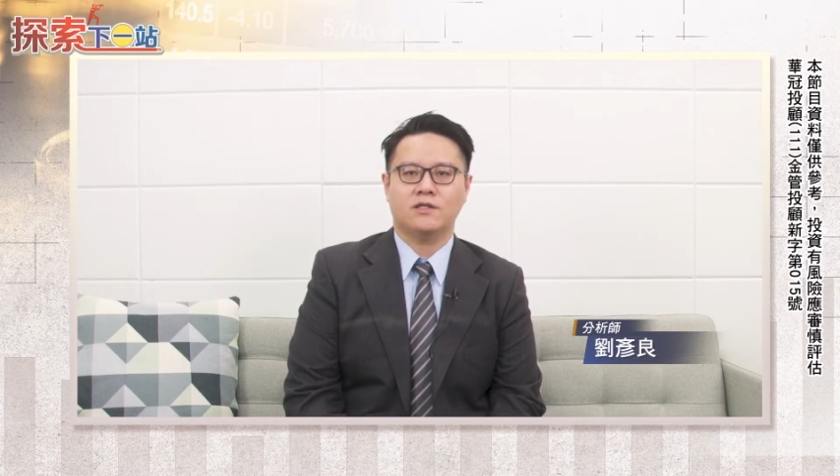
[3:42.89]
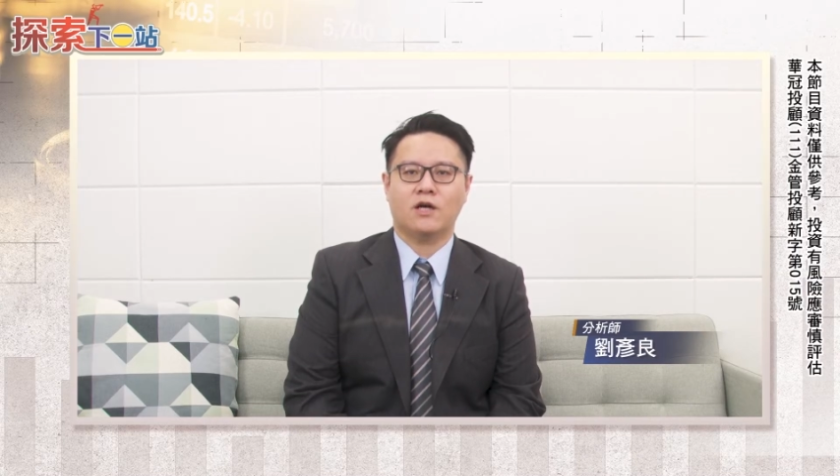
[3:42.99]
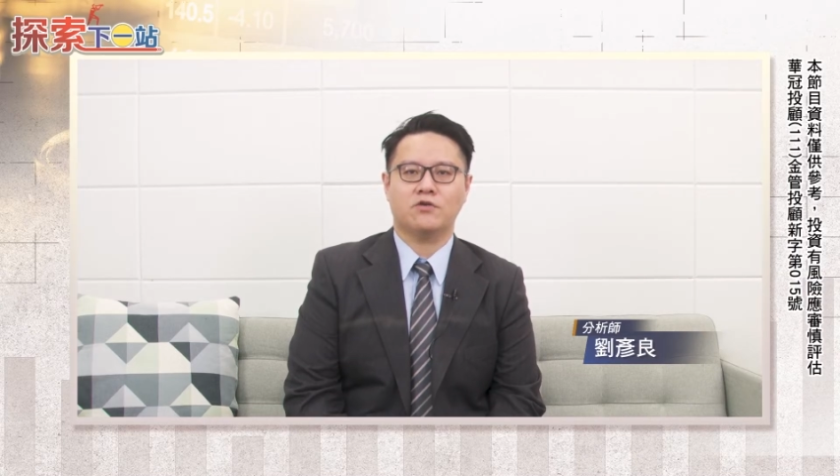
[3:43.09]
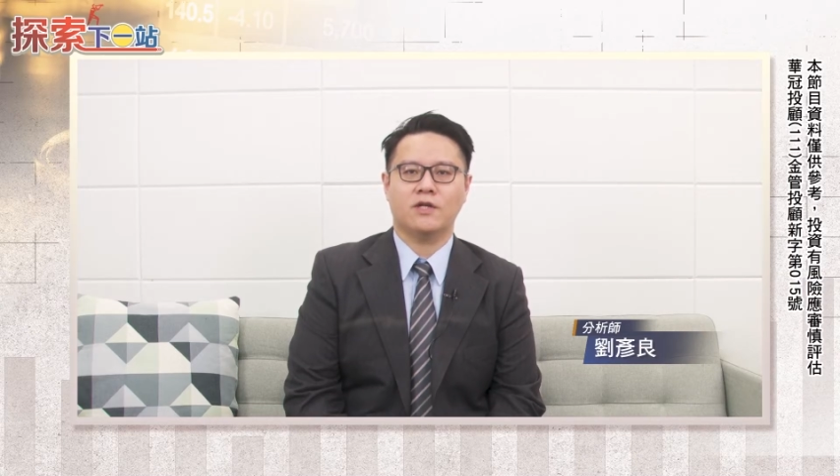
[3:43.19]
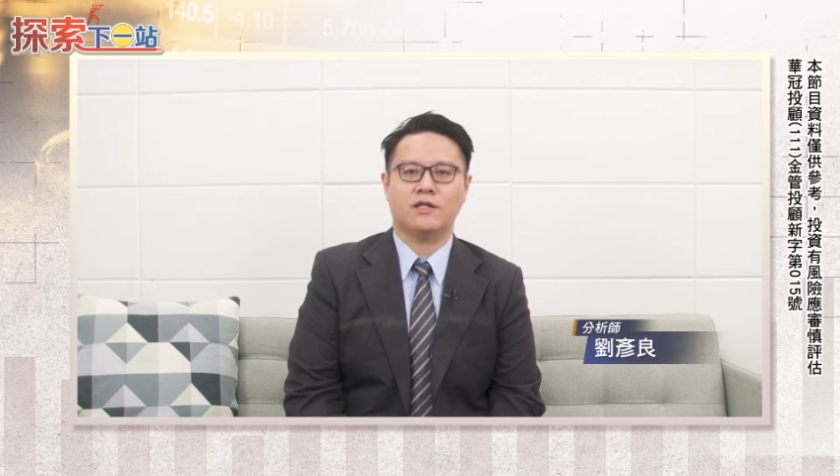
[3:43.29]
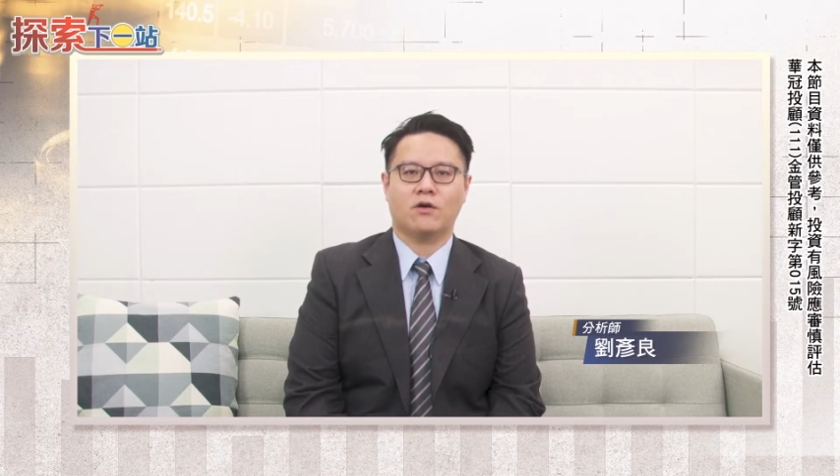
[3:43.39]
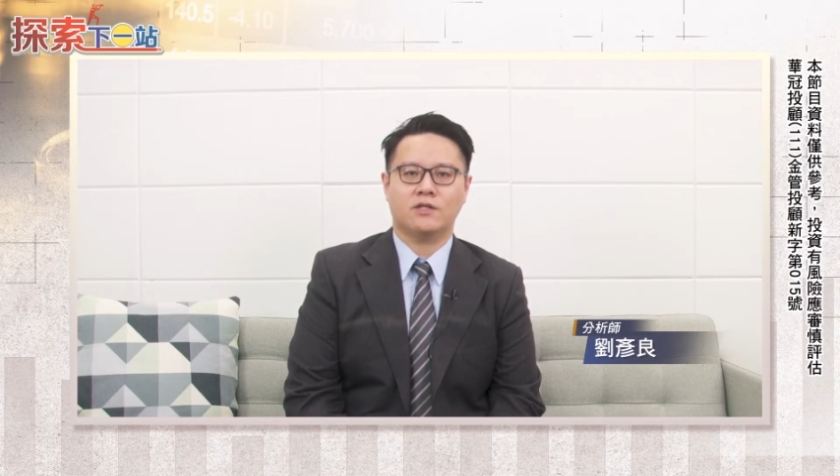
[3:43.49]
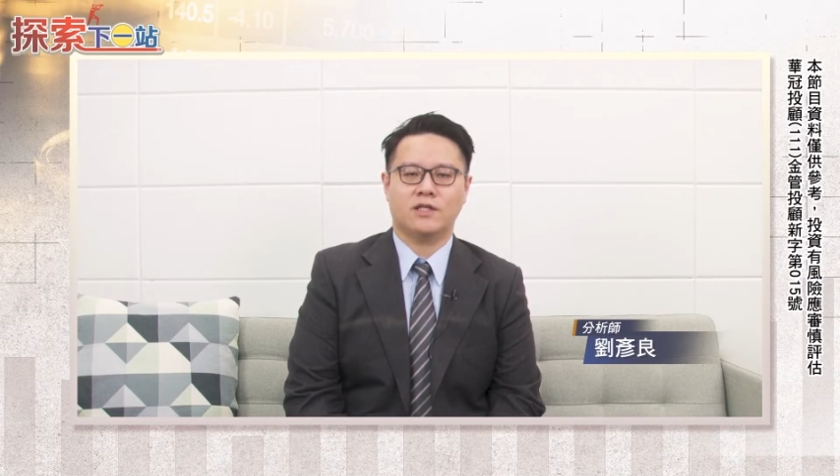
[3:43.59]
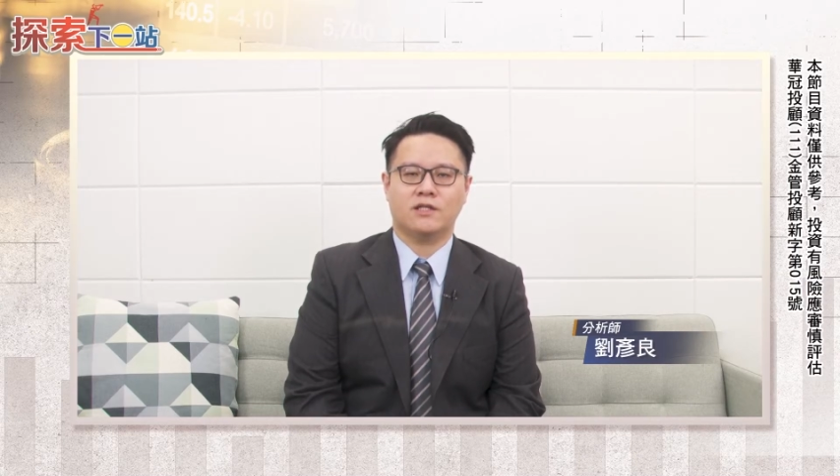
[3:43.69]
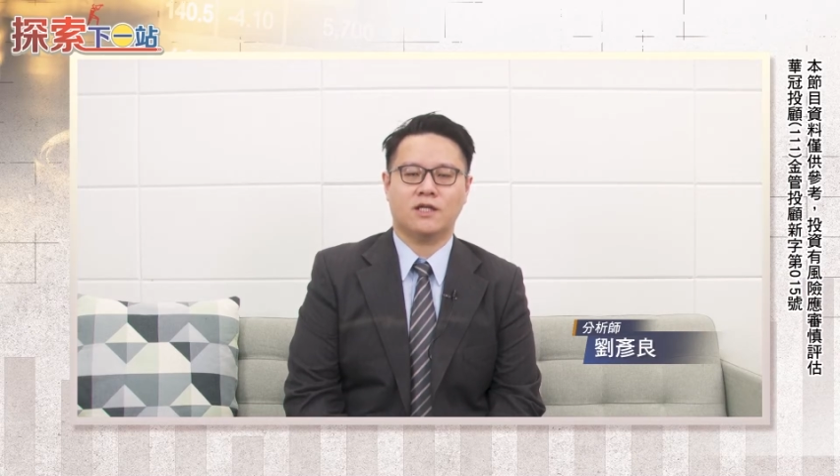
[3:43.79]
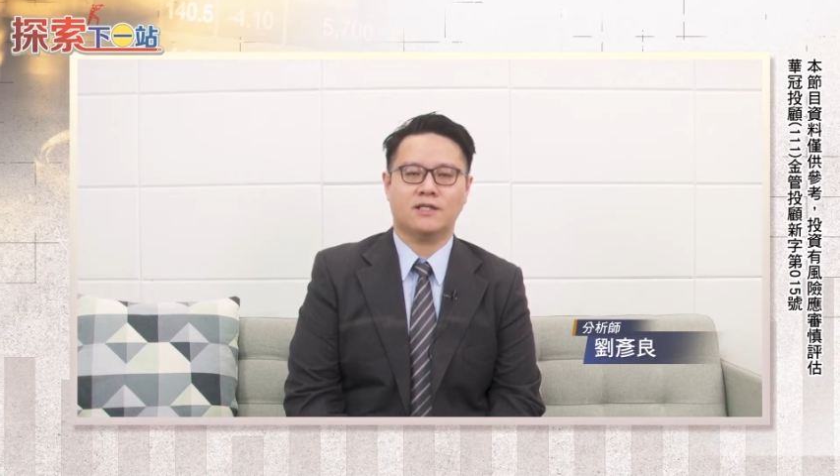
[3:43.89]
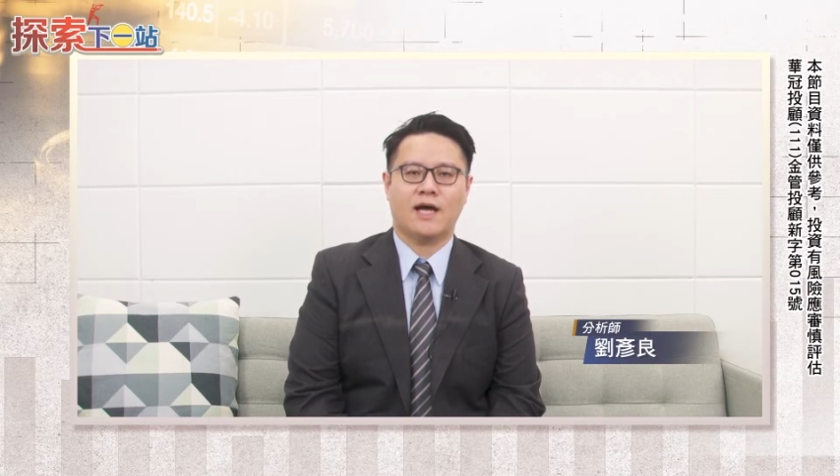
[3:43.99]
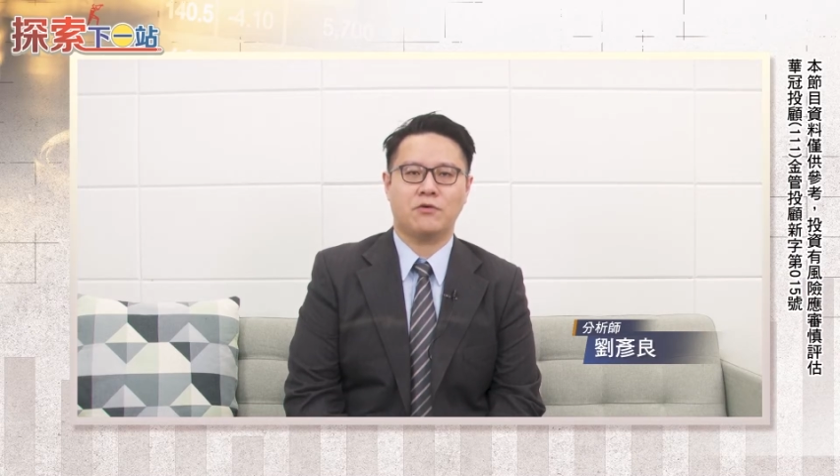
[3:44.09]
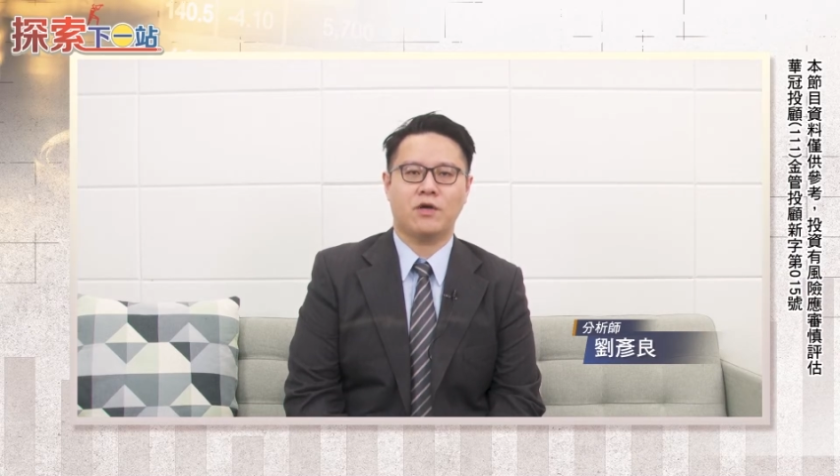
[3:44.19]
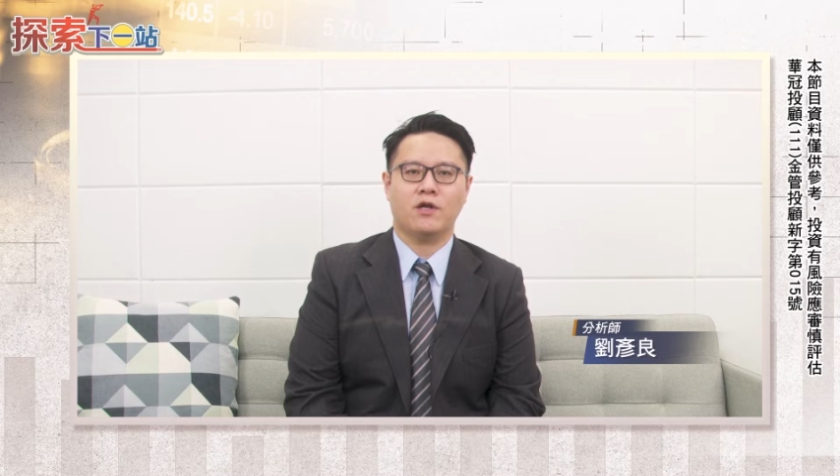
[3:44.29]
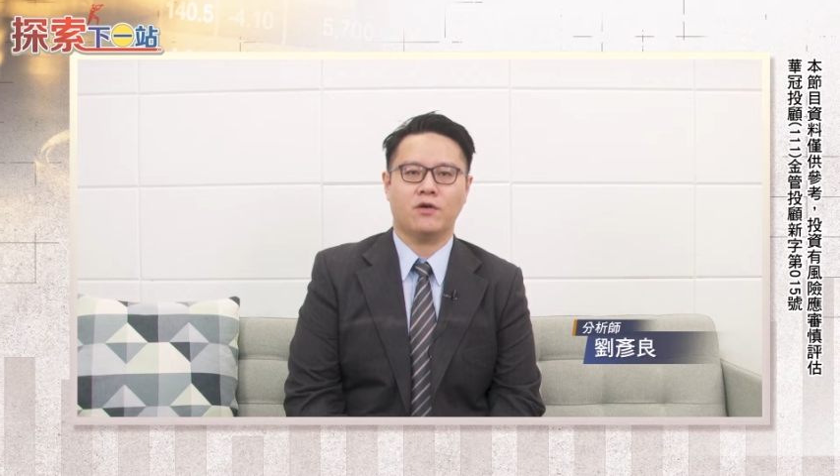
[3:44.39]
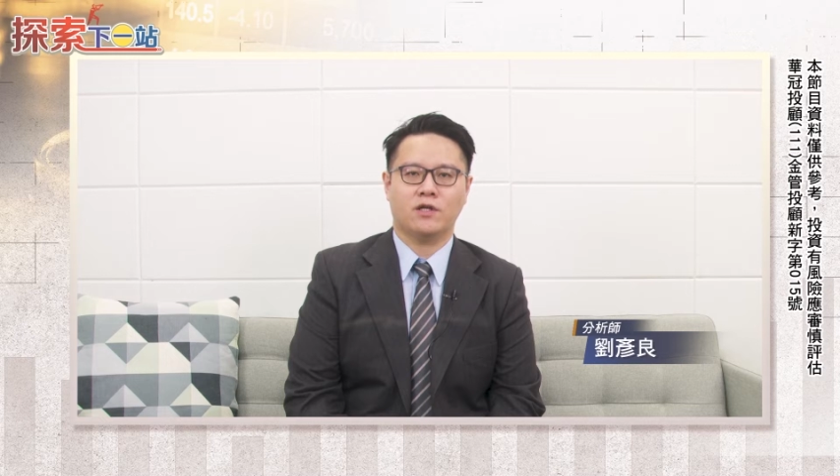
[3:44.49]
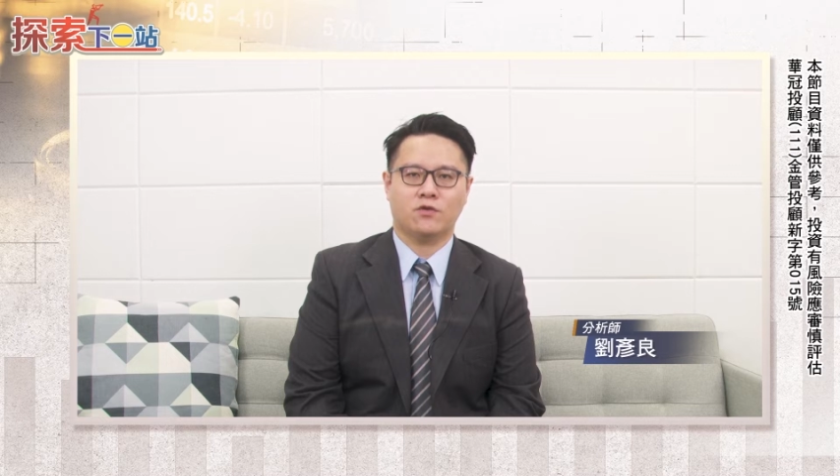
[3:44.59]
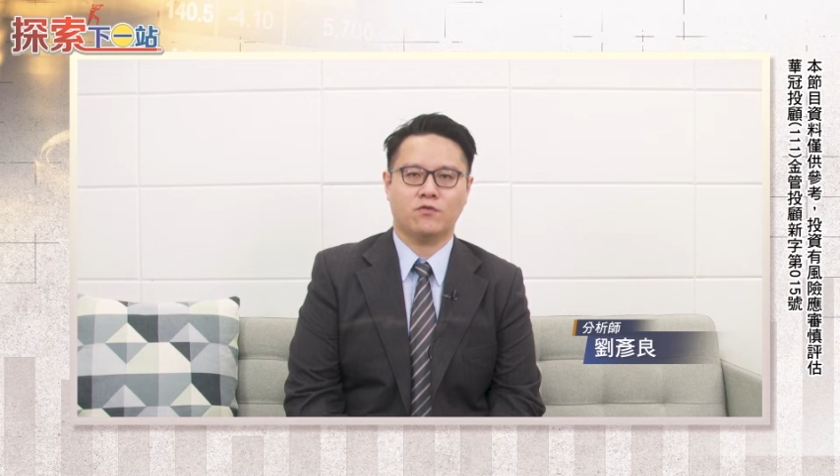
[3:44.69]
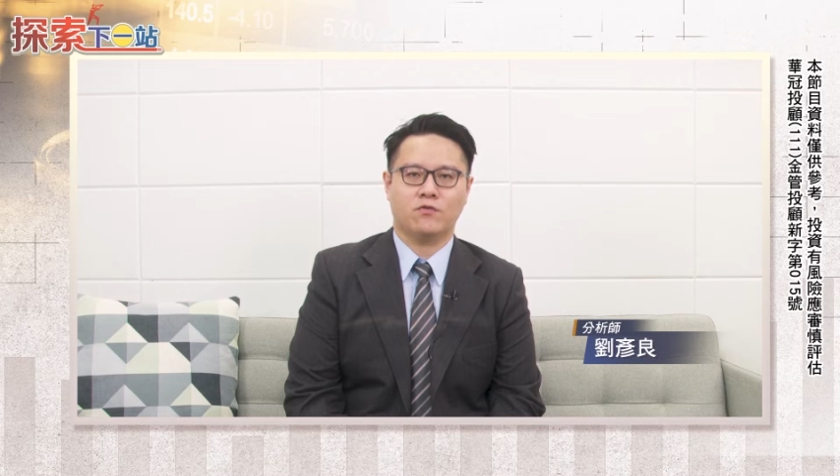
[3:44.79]
较去年同期增加约六
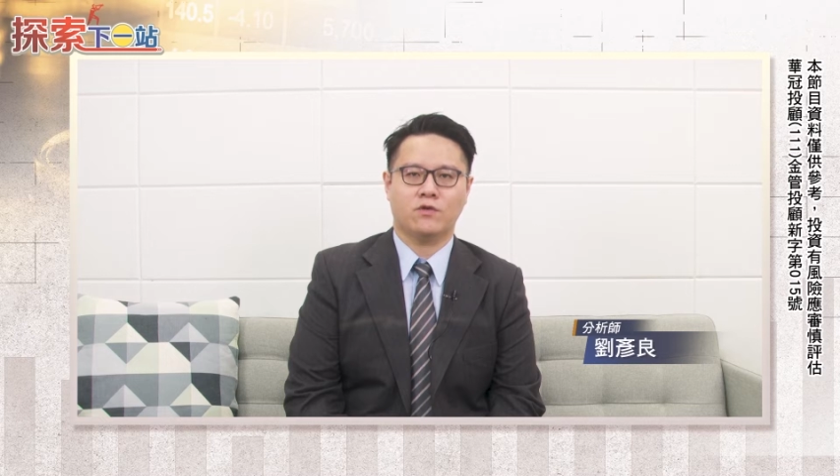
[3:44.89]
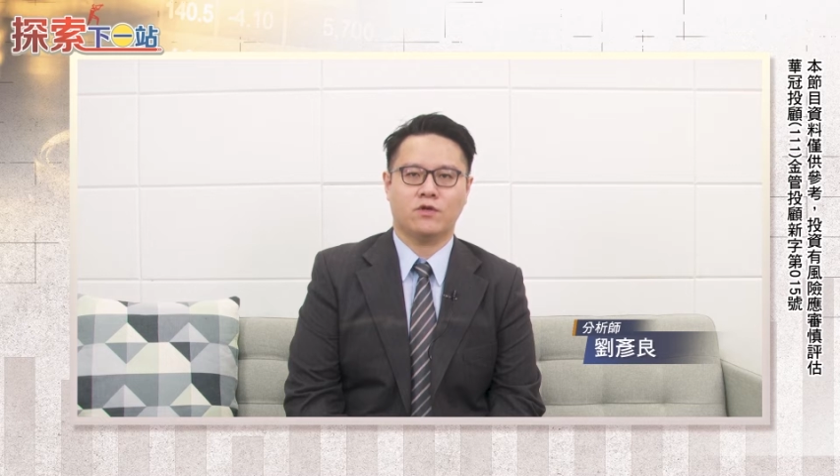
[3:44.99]
亿度，